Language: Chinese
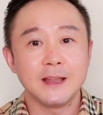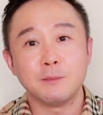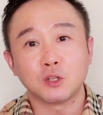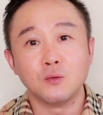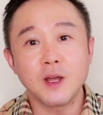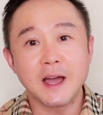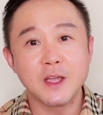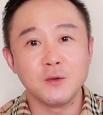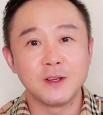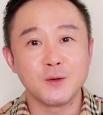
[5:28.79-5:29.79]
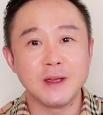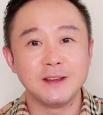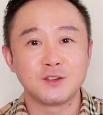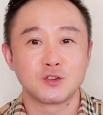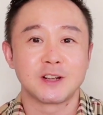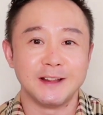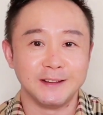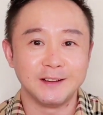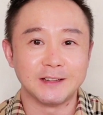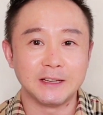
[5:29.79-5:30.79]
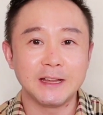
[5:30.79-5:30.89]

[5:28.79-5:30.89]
那么同样还有一个原因就是肯定的，